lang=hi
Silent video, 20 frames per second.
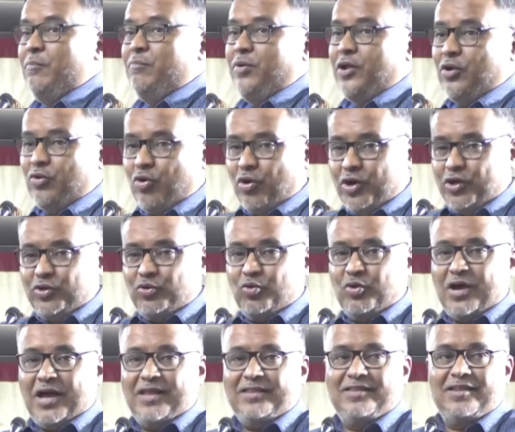फिर कोई
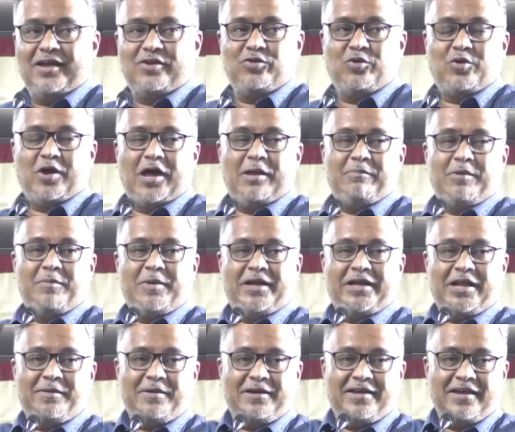दुकानदार दुकान पर
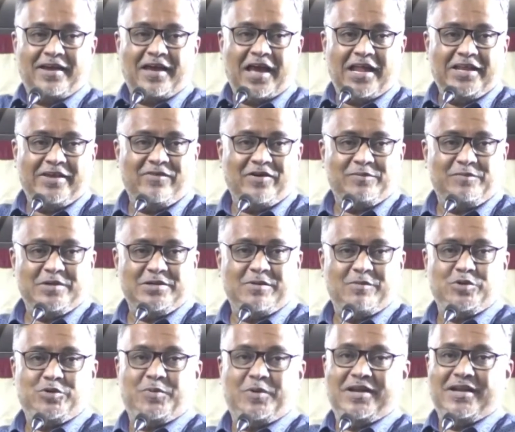बैठे बैठे खाली वक्त में
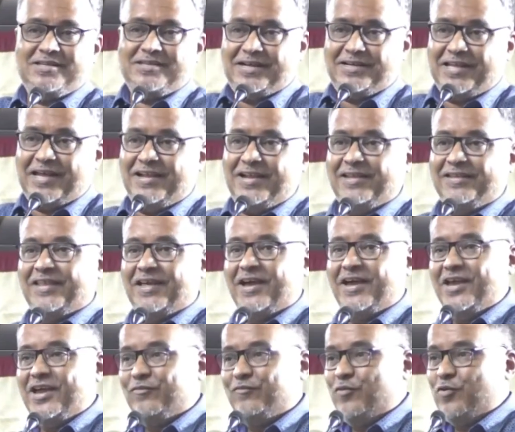जब उस पर नज़र डाल लेता
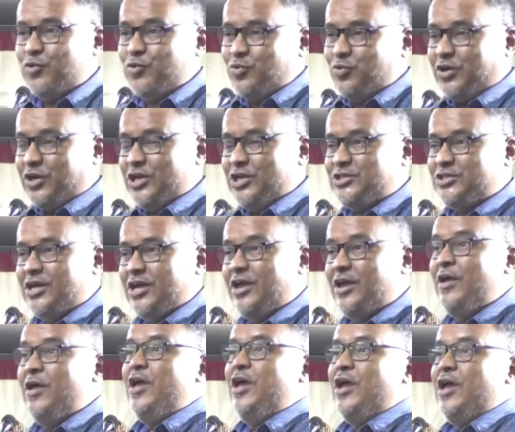है एक फ़ोटो खींच के